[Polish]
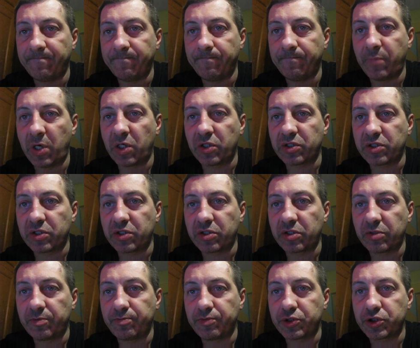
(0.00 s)

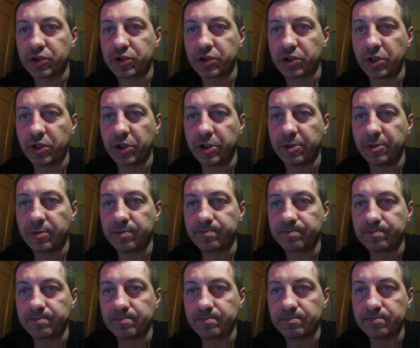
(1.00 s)
Most przy
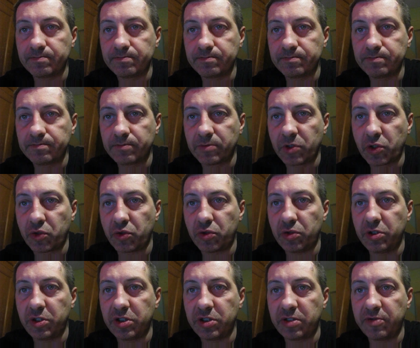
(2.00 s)

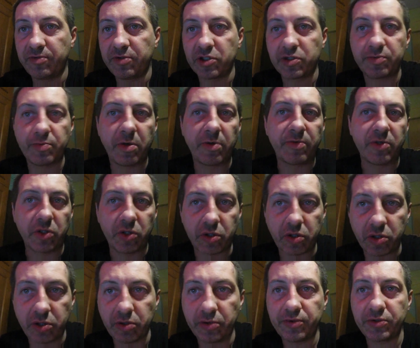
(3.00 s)
ulicy
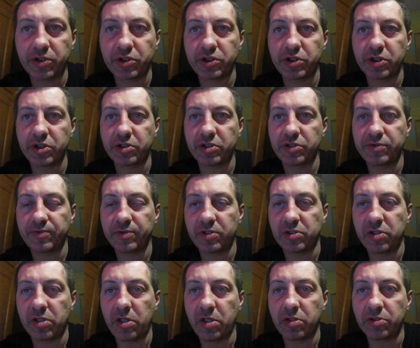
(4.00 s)
Wierzbowej również jest
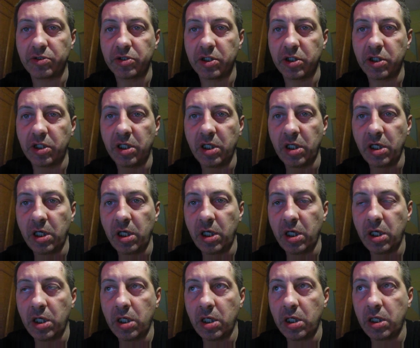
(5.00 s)
oświetlony.
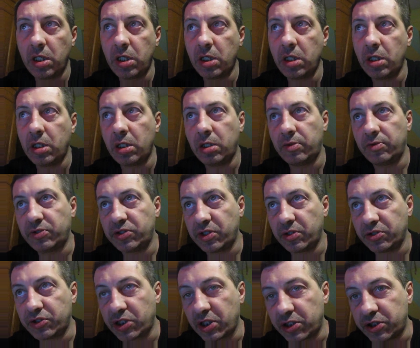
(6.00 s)

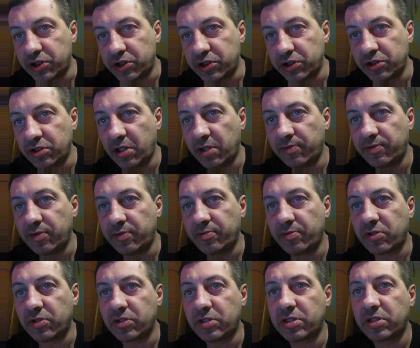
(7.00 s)
Widziałem, że jakiś nowy
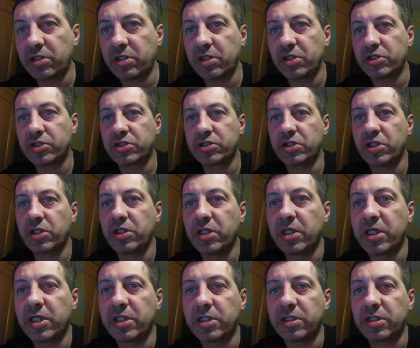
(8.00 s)
most jeszcze
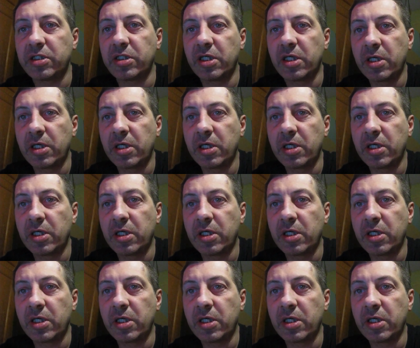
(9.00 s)
jest.